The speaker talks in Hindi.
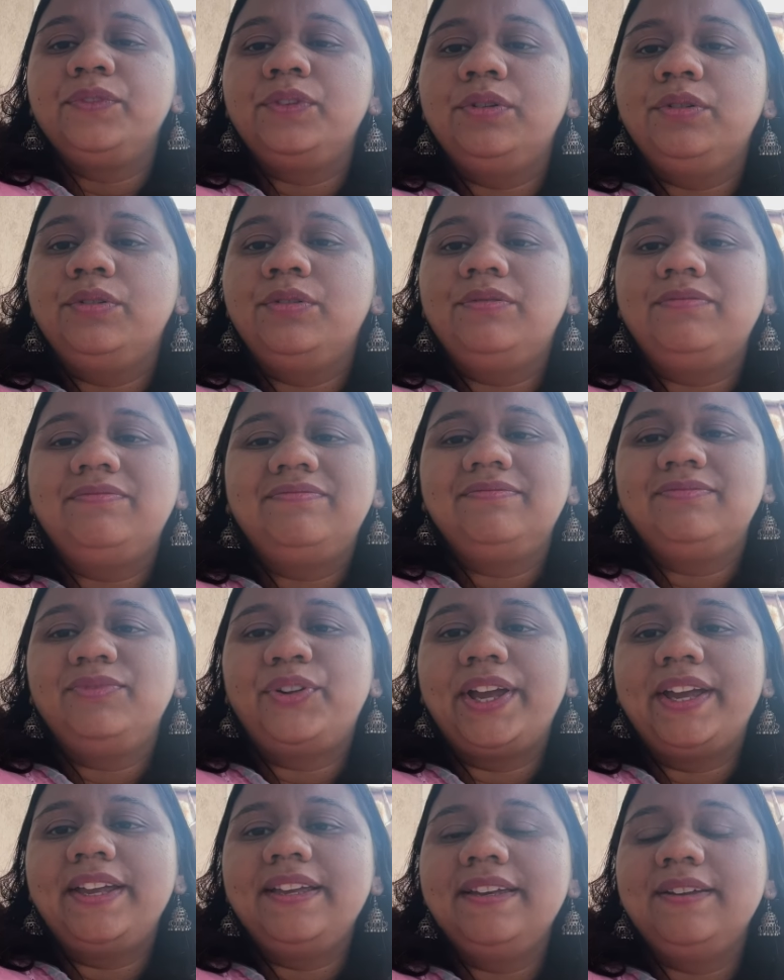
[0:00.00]
तो
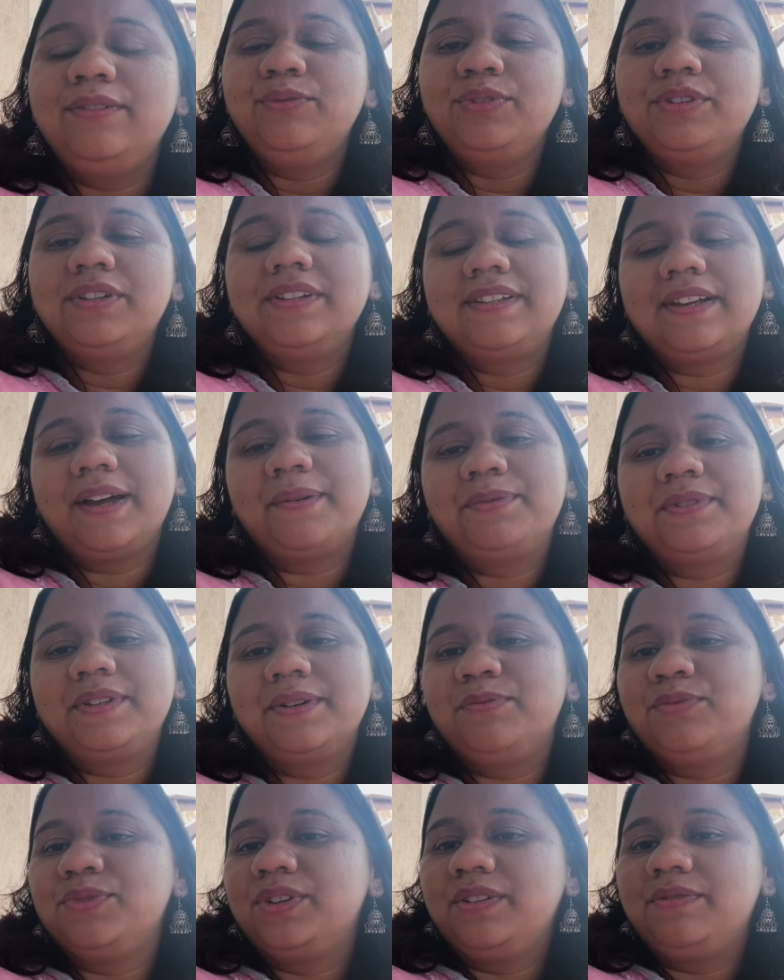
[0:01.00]
वही उस हिसाब
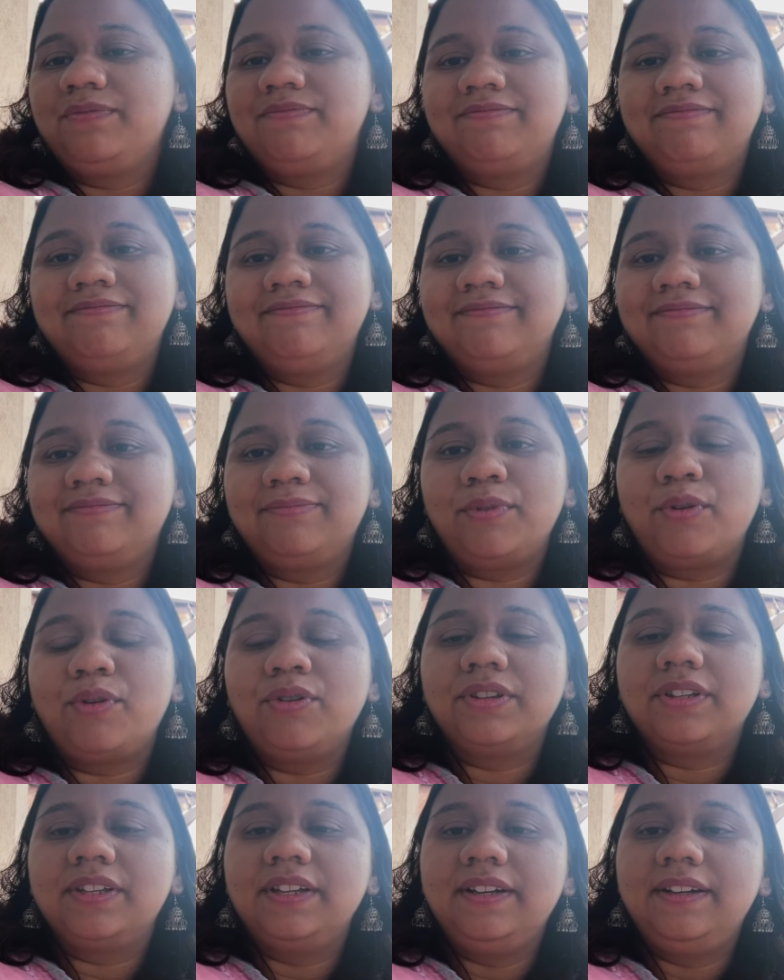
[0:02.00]
से मुझे
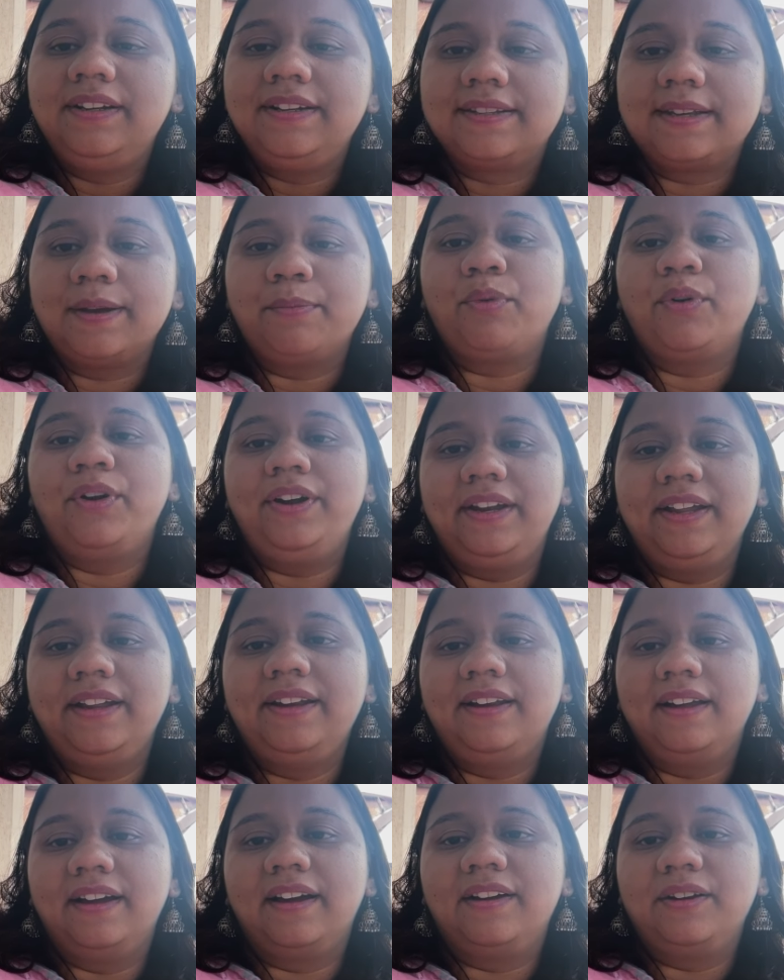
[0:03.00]
बहुत ही डिसअपॉइंटिंग
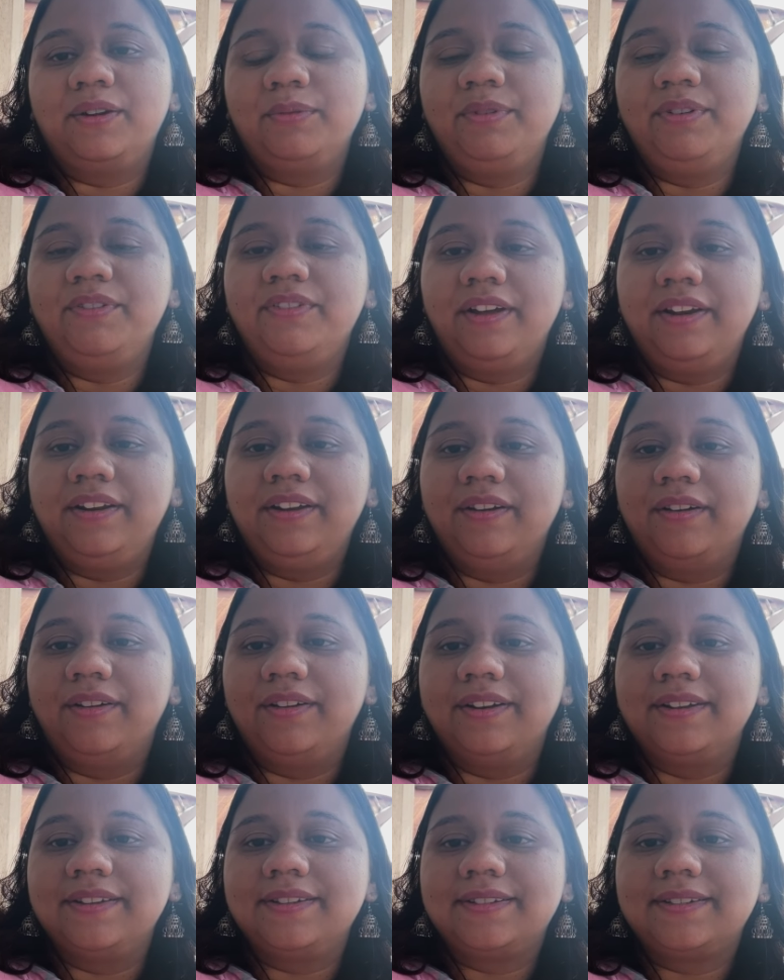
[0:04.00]
लगा टू बी वेरी
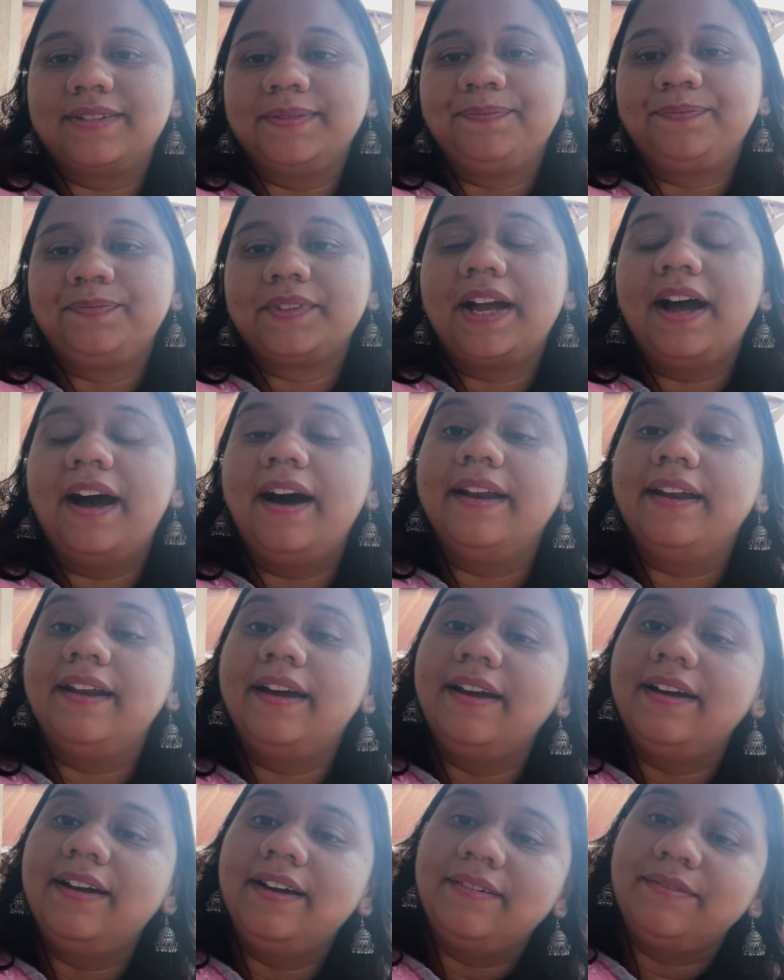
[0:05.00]
ऑनेस्ट
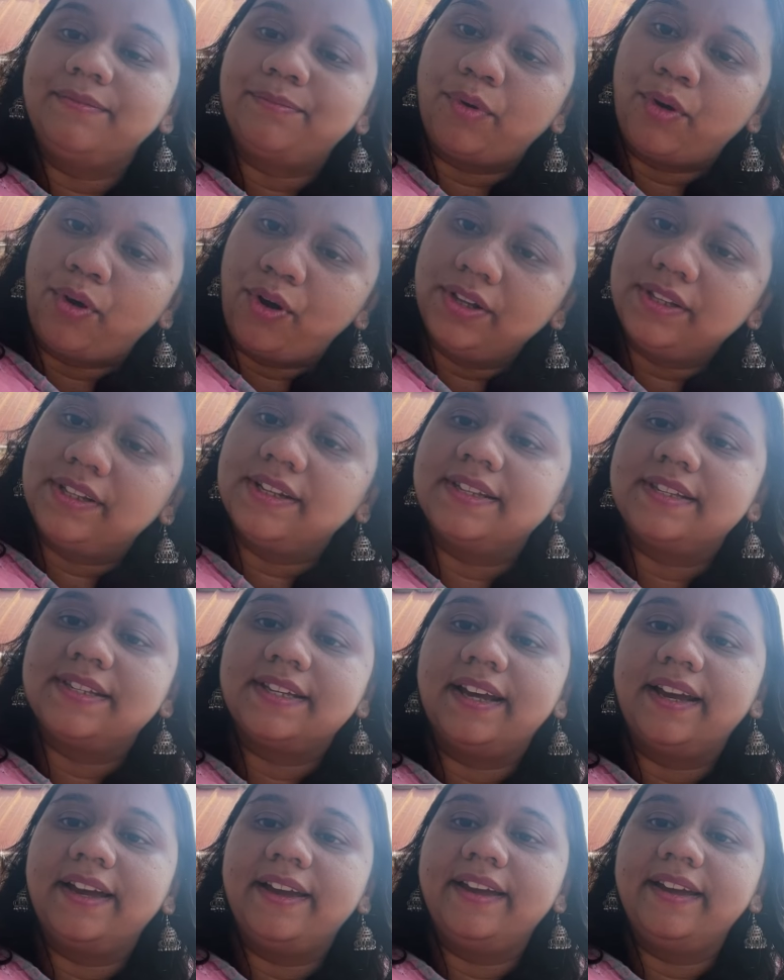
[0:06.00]
खाना बहुत
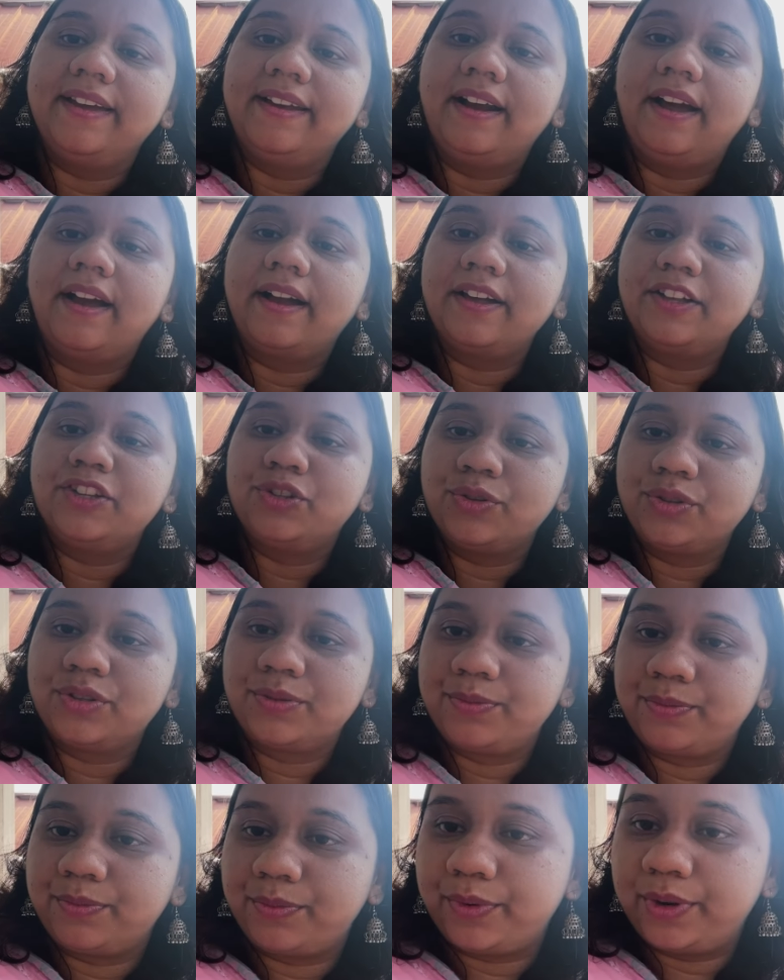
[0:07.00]
अच्छा है यहाँ का जो
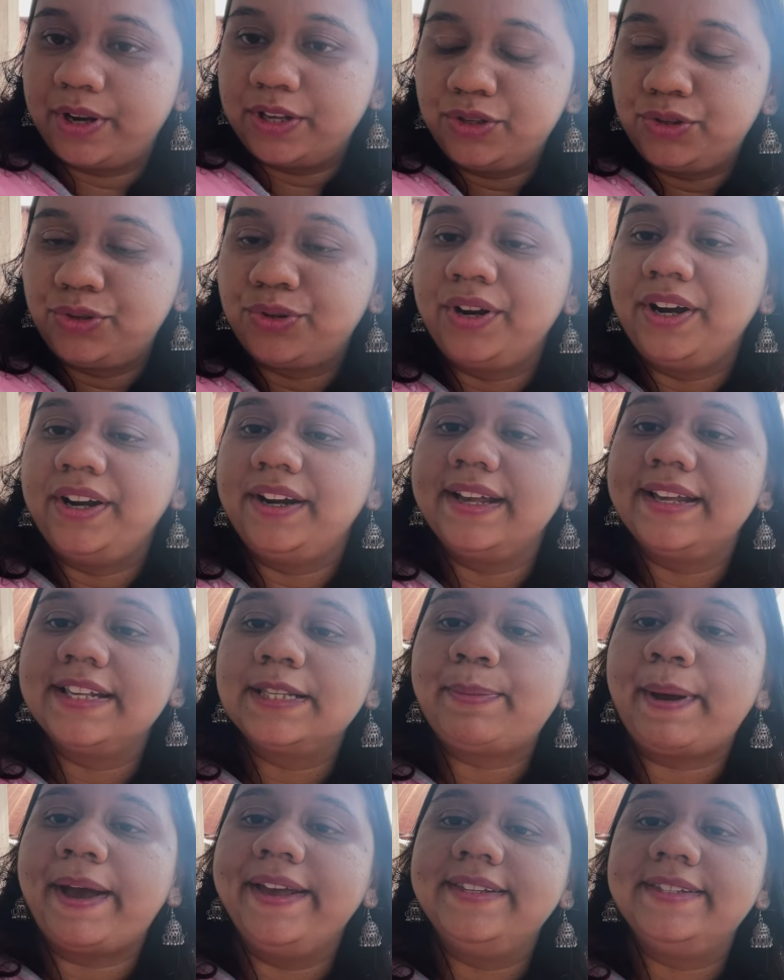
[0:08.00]
रेस्टोरेंट है
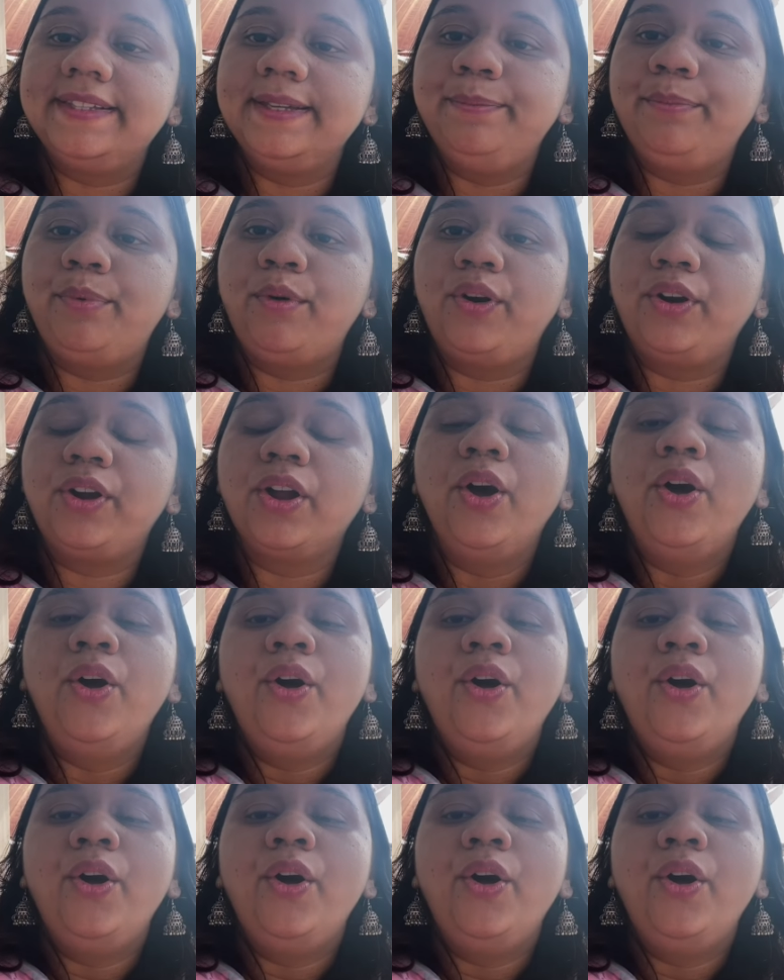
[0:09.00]
स्पाइसी पॉट